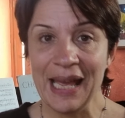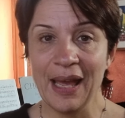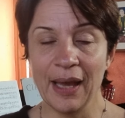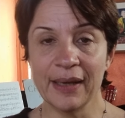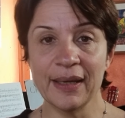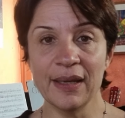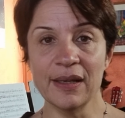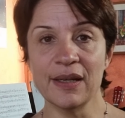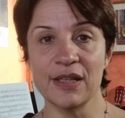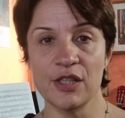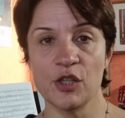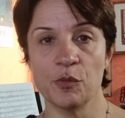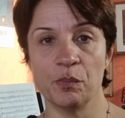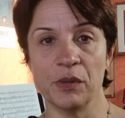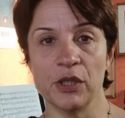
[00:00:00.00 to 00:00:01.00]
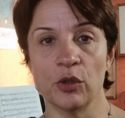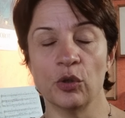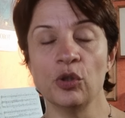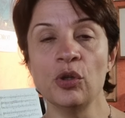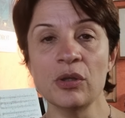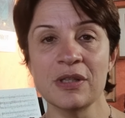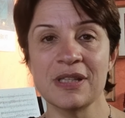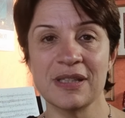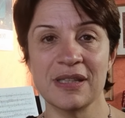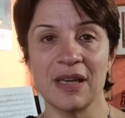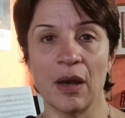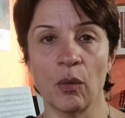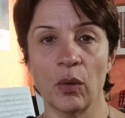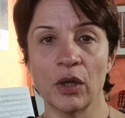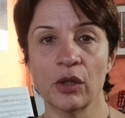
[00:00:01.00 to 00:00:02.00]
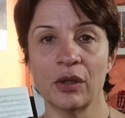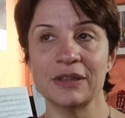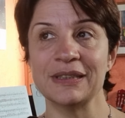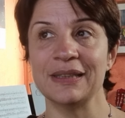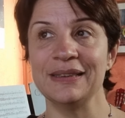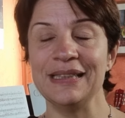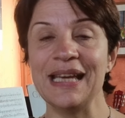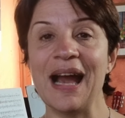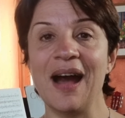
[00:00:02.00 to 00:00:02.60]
è che il respiro non sia qualcosa di